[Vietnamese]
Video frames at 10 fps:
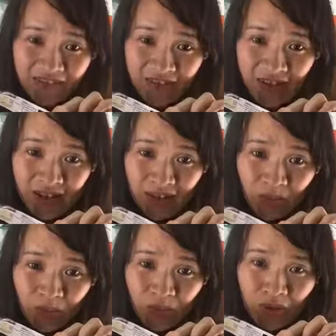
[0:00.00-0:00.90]
Về
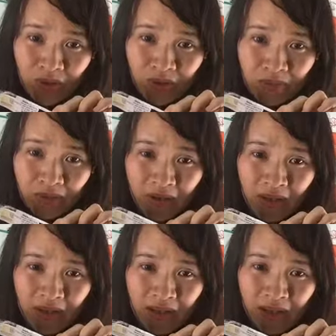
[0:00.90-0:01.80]
túi mà
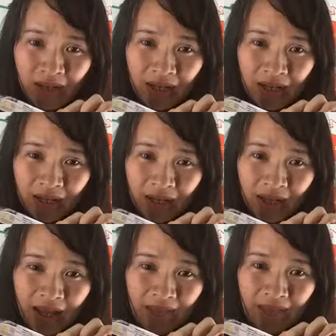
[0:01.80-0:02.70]
đặt
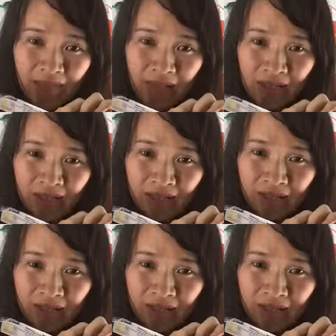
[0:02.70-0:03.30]
hàng này mình.